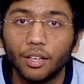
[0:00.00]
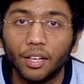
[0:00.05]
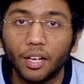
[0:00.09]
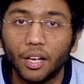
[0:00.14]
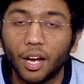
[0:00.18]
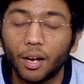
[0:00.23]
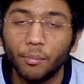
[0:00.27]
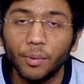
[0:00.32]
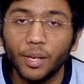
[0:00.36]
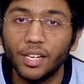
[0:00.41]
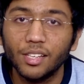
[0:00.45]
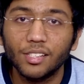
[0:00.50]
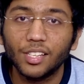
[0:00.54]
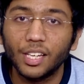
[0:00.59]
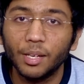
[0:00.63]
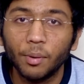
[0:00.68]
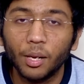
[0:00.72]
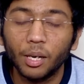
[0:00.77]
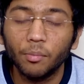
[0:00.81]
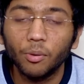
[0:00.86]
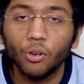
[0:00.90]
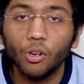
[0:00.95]
हमें इसके
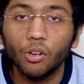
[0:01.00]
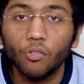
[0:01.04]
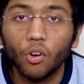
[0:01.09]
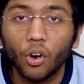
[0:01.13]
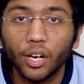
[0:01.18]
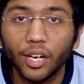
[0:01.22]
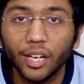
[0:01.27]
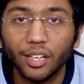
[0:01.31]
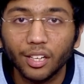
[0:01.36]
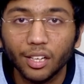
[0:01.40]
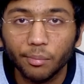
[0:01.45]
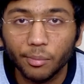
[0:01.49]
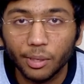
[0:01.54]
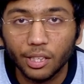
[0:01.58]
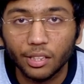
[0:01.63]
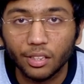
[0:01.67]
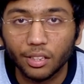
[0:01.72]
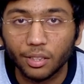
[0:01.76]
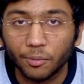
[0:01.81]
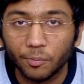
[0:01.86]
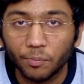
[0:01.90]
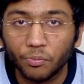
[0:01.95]
बारे में कोई वार्निंग नहीं मिली
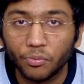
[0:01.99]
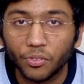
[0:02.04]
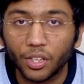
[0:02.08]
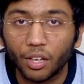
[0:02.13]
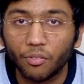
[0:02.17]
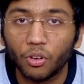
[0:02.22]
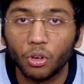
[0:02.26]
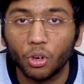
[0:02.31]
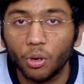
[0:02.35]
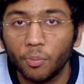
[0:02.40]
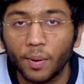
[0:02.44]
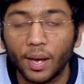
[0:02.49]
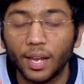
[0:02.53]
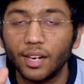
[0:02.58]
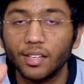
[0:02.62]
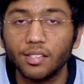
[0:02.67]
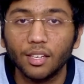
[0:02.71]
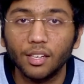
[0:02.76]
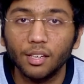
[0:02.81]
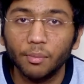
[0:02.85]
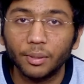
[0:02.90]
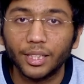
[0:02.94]
थी या फिर कोई पहले
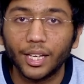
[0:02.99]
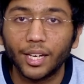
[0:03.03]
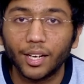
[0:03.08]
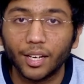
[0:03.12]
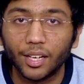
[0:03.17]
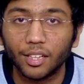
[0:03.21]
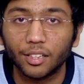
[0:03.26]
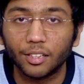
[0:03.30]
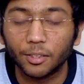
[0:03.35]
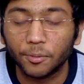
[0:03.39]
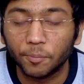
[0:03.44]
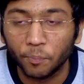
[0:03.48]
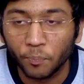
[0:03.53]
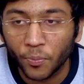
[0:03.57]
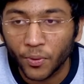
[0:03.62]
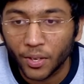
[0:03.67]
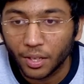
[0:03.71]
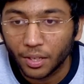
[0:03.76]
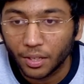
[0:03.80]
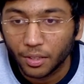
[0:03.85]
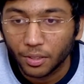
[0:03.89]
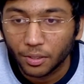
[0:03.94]
से नहीं बताया गया था
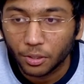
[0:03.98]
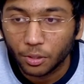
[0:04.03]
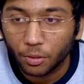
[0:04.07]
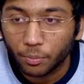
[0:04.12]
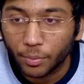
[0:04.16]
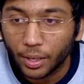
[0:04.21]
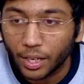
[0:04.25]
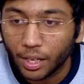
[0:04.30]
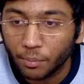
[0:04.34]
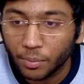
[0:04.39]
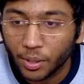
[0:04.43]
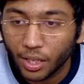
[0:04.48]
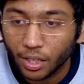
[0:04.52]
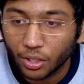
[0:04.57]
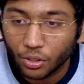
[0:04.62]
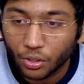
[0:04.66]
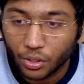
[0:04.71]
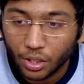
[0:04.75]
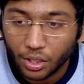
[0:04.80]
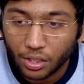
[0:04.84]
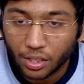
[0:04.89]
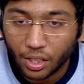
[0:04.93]
तो मैं अभी एक दो
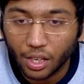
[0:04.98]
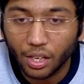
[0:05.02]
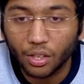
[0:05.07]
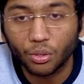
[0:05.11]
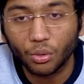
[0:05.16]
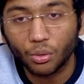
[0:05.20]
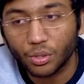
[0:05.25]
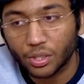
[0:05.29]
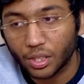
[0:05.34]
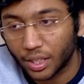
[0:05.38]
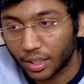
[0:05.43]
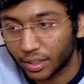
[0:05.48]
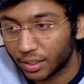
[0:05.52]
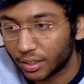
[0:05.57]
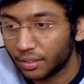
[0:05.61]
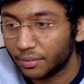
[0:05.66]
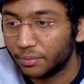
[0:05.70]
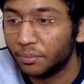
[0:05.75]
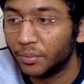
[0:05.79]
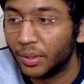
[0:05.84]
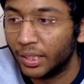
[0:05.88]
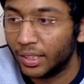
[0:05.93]
दिन से ये सोच रहा था
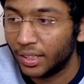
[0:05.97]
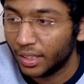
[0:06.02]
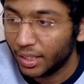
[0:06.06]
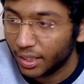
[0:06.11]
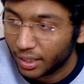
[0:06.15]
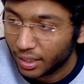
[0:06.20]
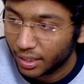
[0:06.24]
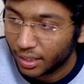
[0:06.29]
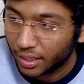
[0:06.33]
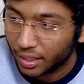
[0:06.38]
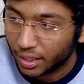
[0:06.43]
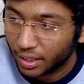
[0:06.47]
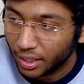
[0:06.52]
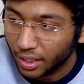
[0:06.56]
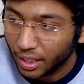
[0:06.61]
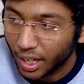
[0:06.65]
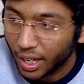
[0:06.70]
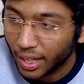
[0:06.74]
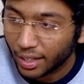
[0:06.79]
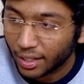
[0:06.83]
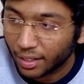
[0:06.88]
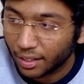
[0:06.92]
कि
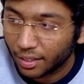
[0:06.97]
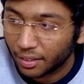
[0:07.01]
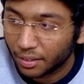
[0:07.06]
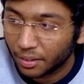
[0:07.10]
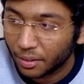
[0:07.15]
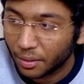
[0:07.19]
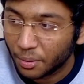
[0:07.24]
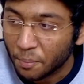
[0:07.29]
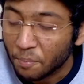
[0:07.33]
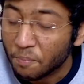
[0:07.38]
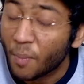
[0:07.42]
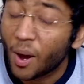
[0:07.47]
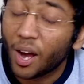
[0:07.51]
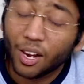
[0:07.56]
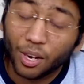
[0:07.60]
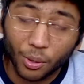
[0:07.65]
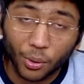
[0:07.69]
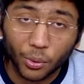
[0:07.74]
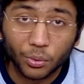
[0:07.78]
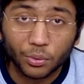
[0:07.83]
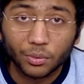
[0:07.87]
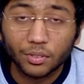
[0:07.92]
यार मान
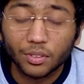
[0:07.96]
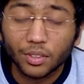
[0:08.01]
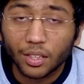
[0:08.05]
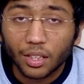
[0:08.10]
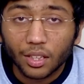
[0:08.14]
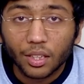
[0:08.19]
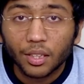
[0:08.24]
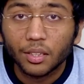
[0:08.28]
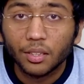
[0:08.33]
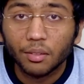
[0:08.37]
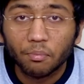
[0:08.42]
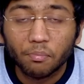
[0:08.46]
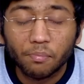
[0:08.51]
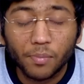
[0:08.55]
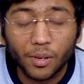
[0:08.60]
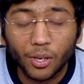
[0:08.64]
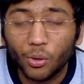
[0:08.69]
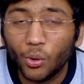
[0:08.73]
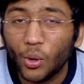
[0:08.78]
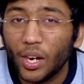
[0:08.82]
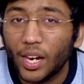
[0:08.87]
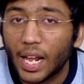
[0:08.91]
लो
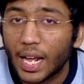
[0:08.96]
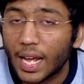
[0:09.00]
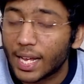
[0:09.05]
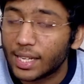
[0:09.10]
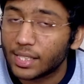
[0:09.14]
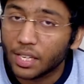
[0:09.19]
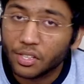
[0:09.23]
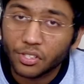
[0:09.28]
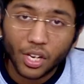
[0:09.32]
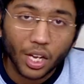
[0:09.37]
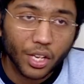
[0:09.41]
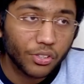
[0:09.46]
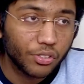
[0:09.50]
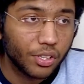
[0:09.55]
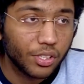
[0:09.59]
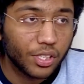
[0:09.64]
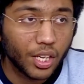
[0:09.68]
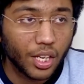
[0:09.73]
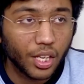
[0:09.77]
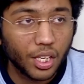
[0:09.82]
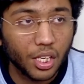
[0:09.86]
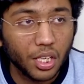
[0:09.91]
बिल्कुल ऐसे चांसेस
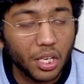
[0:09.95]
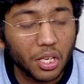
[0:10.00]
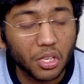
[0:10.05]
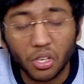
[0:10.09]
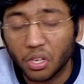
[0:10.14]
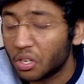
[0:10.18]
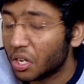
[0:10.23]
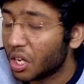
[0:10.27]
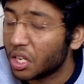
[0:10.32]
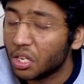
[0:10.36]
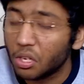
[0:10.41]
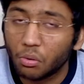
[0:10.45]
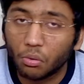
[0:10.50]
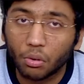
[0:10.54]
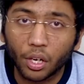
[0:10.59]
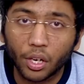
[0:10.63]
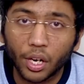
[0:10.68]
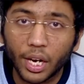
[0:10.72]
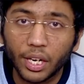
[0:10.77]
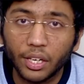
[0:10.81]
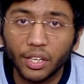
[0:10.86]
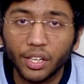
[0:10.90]
हैं कि ऐसा नहीं होगा
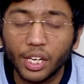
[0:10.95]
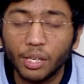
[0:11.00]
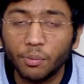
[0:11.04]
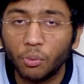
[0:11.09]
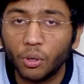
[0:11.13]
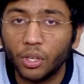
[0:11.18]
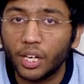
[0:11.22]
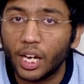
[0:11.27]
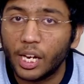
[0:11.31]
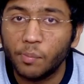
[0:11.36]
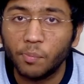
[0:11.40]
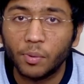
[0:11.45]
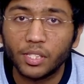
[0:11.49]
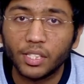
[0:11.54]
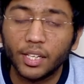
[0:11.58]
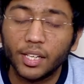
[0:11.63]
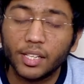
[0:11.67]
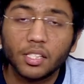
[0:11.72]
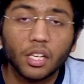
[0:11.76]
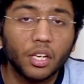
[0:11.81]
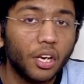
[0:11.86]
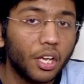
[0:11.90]
99.9 परसेंट
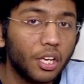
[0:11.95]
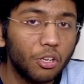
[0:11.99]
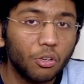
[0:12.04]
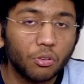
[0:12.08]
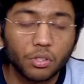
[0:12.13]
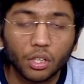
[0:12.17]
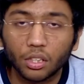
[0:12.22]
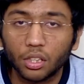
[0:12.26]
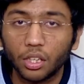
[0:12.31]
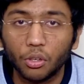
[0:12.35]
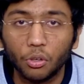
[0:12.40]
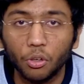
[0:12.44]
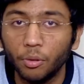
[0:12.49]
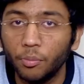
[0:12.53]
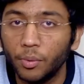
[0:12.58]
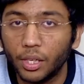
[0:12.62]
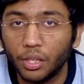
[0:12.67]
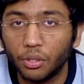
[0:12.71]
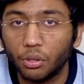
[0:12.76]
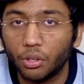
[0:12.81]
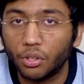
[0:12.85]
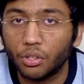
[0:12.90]
ऐसा नहीं हो सकता कोई भी
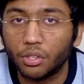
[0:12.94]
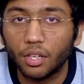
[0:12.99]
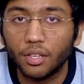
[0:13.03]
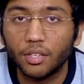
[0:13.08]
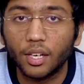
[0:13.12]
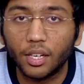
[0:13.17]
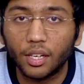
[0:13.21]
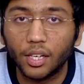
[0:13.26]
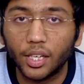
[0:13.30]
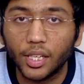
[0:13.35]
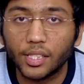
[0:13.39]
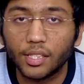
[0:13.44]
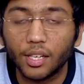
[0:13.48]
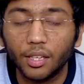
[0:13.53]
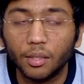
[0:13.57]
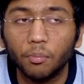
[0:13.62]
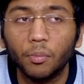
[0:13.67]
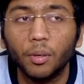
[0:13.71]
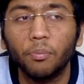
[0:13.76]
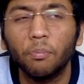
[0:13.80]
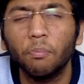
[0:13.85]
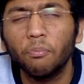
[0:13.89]
एजुकेशनल चैनल के साथ
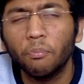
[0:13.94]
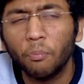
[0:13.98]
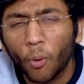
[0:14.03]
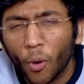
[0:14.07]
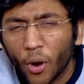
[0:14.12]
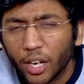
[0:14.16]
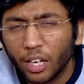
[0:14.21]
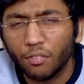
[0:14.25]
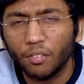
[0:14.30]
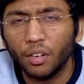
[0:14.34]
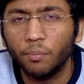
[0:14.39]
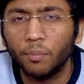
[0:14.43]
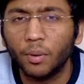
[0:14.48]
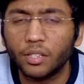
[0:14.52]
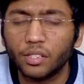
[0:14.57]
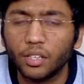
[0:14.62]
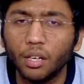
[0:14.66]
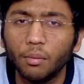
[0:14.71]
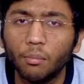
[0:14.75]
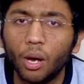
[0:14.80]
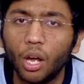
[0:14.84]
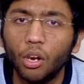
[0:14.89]
बट पॉइंट वन
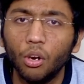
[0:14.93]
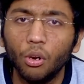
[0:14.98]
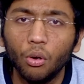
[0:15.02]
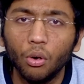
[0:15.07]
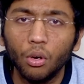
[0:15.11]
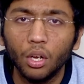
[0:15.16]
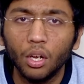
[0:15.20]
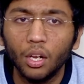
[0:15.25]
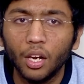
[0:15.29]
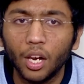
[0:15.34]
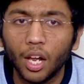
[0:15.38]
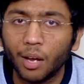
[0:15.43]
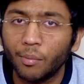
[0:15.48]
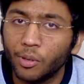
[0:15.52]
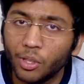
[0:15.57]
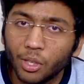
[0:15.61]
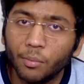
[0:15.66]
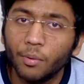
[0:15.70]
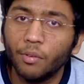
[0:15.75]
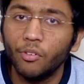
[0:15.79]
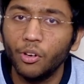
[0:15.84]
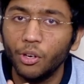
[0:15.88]
परसेंट मान लो अभी
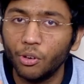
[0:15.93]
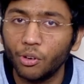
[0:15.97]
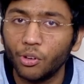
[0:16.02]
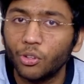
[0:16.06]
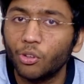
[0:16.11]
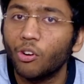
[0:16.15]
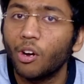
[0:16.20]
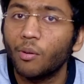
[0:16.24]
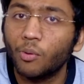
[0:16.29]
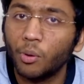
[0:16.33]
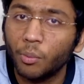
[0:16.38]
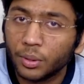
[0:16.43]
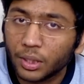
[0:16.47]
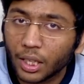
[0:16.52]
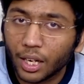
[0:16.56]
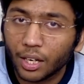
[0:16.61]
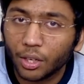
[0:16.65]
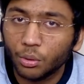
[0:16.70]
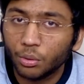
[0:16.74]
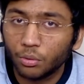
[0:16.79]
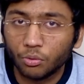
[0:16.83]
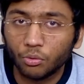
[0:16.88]
तो मैं वीडियो के थ्रू आपको बता
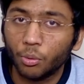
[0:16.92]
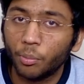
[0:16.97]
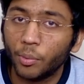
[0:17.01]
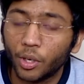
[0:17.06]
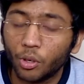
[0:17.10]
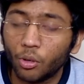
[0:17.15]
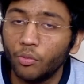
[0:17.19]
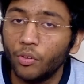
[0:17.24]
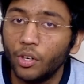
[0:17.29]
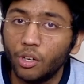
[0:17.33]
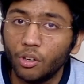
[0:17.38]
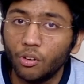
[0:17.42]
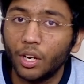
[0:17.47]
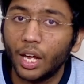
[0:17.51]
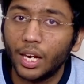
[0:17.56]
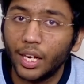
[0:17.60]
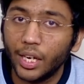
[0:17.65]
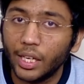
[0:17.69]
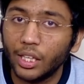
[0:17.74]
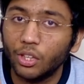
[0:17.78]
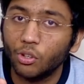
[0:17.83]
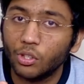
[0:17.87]
रहा हूँ वो मेरे को वीडियो
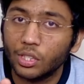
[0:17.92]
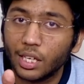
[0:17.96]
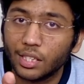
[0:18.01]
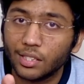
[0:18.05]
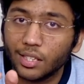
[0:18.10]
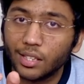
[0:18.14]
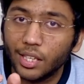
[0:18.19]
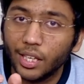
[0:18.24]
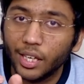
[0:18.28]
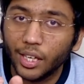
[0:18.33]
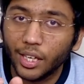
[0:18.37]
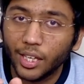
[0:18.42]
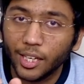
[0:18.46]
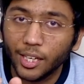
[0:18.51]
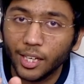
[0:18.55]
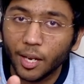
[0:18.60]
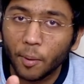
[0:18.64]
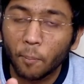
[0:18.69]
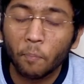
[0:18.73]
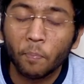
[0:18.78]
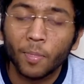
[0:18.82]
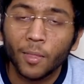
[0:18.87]
डालने की तो इजाज़त दे रहे
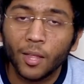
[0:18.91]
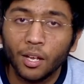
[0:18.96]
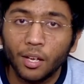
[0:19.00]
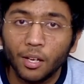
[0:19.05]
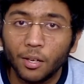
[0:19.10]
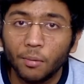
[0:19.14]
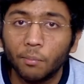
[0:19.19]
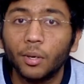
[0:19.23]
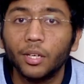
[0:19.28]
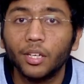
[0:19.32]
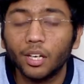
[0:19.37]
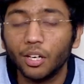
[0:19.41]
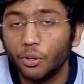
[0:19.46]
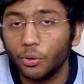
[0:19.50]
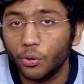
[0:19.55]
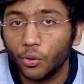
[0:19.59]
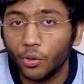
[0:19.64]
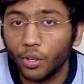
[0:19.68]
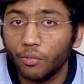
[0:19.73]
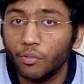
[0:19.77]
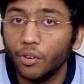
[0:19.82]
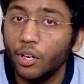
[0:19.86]
हैं बट अगर
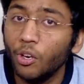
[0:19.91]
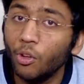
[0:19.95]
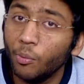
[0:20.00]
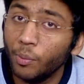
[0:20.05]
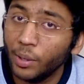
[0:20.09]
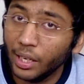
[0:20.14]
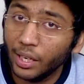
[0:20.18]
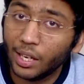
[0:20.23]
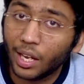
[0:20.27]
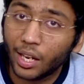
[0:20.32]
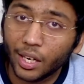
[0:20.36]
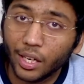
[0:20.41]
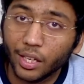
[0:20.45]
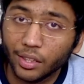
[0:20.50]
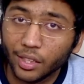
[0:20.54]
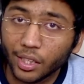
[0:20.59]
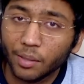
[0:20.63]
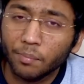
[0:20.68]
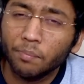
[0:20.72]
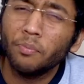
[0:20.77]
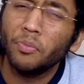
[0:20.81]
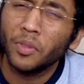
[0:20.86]
उन्होंने वीडियो भी नहीं डालने
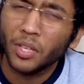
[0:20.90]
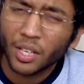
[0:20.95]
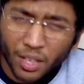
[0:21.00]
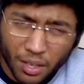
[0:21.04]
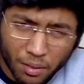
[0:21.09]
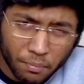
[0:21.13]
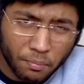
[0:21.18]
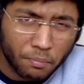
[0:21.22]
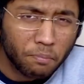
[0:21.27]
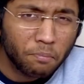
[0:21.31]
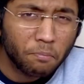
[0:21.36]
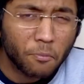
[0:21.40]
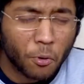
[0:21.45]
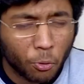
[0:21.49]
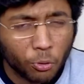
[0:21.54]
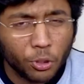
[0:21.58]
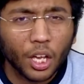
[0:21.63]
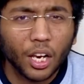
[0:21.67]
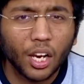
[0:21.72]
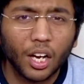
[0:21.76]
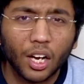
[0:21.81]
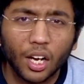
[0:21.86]
दी
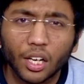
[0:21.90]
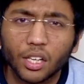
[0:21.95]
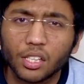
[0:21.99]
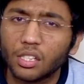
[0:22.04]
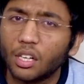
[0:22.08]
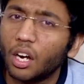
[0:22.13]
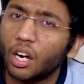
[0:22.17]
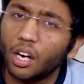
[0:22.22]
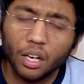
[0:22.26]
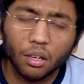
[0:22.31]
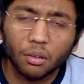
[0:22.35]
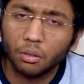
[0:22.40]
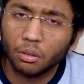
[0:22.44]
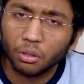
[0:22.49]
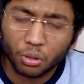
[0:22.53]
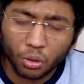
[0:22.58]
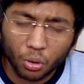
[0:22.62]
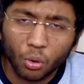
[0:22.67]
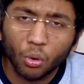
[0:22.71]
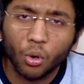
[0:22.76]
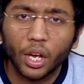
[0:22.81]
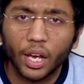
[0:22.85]
खुदा ना खास अगर
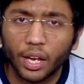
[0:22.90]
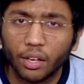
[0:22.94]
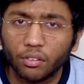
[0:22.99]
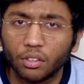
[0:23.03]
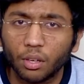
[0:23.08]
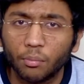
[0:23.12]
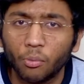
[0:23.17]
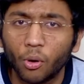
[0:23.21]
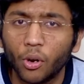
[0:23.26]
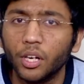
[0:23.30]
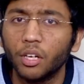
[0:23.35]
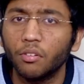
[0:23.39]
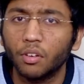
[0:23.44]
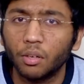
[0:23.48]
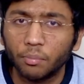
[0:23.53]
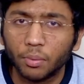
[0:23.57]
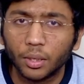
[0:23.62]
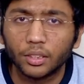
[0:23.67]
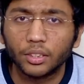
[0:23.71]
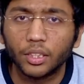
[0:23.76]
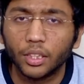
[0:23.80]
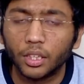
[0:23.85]
हो गया ऐसा पॉइंट वन
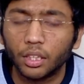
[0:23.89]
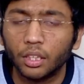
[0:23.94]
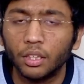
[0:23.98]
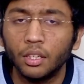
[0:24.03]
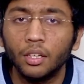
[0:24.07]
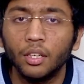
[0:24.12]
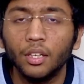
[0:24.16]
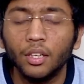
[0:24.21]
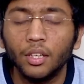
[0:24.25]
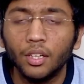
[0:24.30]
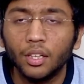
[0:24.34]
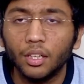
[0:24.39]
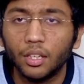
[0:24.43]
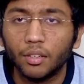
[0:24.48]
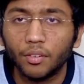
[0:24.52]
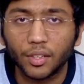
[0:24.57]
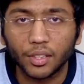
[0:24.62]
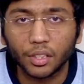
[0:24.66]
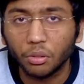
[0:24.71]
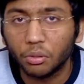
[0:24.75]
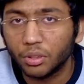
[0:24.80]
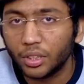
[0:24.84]
परसेंट
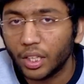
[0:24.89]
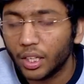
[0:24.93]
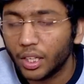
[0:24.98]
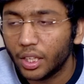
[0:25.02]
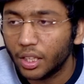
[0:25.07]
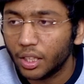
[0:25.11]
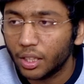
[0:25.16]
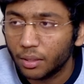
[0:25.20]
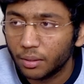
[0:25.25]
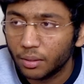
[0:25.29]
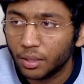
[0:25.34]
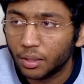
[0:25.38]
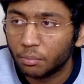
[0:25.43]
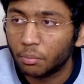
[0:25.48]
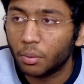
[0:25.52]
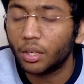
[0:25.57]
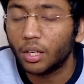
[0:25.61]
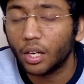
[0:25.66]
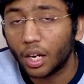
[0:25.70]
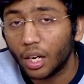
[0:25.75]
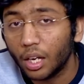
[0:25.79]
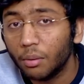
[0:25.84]
वैसा होता नहीं है
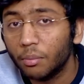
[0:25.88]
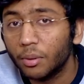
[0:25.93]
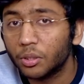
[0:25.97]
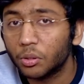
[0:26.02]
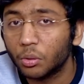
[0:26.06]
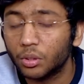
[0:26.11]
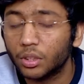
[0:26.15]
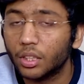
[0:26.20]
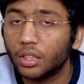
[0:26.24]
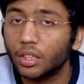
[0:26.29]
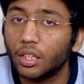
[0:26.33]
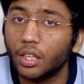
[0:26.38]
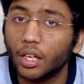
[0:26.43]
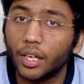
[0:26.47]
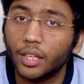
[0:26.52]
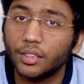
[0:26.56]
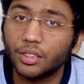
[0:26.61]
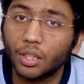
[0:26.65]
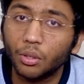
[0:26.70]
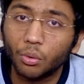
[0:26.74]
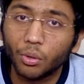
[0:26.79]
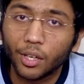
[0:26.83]
बट अगर मैं सोच रहा था अगर
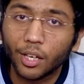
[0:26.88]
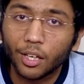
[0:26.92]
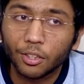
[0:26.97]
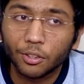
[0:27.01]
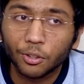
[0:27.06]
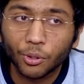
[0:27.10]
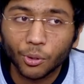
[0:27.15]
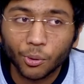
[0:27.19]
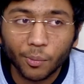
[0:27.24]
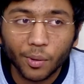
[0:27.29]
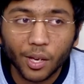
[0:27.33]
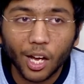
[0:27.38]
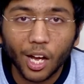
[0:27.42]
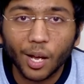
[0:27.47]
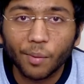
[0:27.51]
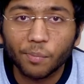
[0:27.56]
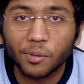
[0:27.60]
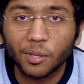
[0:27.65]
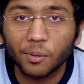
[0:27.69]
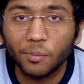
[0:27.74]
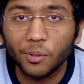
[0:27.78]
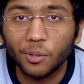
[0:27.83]
ऐसा हो गया तो मैं आप
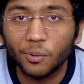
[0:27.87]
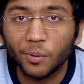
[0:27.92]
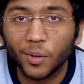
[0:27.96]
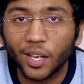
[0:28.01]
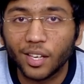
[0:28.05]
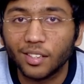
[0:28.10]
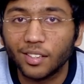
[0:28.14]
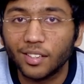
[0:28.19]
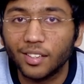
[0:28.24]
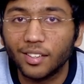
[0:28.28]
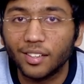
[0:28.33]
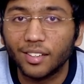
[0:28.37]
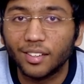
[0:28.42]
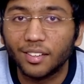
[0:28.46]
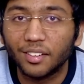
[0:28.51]
सभी को कैसे